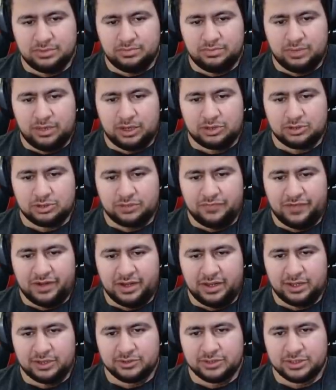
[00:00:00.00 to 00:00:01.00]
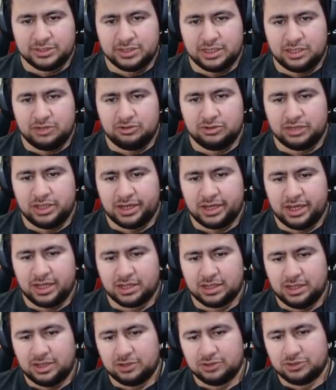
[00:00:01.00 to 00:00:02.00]
Egzoz falan ne güzel sallanıyor.
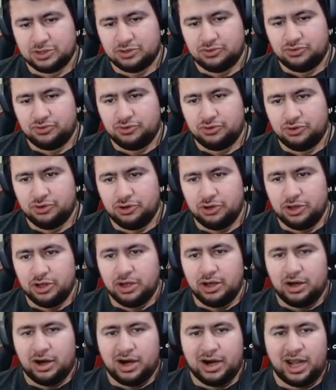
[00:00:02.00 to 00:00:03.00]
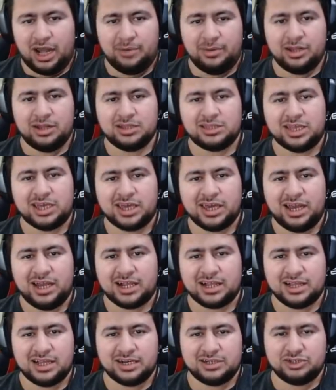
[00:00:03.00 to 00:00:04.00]
Tekerlekleri ne güzel dönüyor. Arabanın
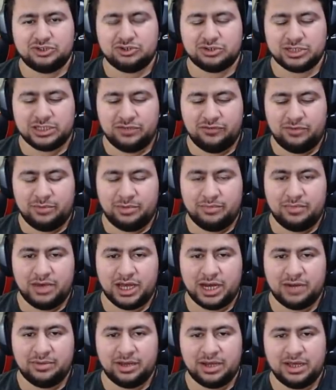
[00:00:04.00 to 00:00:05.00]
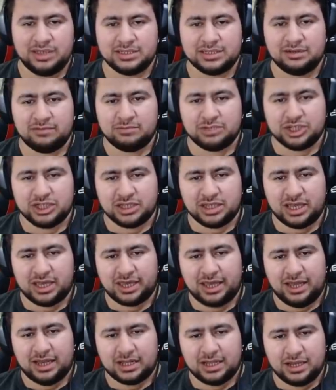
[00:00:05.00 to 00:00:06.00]
tekerleklerini çok sevemem. Bir arabanın en sevdiğim şey
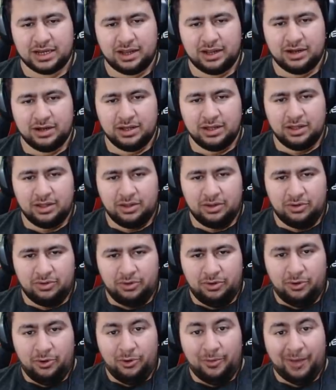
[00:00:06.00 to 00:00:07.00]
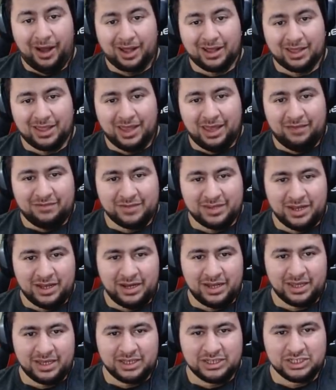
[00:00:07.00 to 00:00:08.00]
tekerlekleri. Oo bak
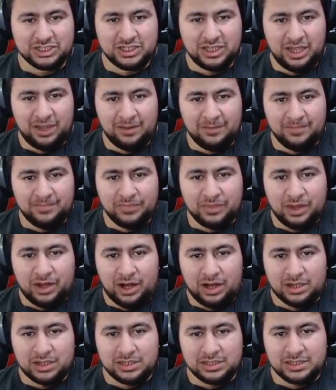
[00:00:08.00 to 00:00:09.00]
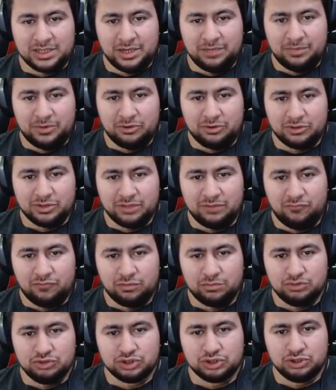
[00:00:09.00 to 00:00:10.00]
efsane geçti. AZ1 orada
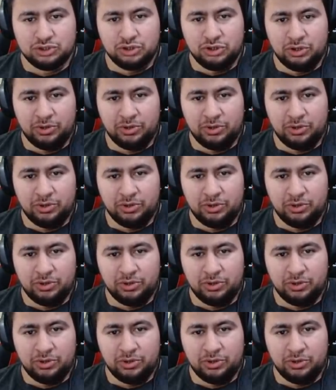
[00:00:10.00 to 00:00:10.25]
vurmuştu.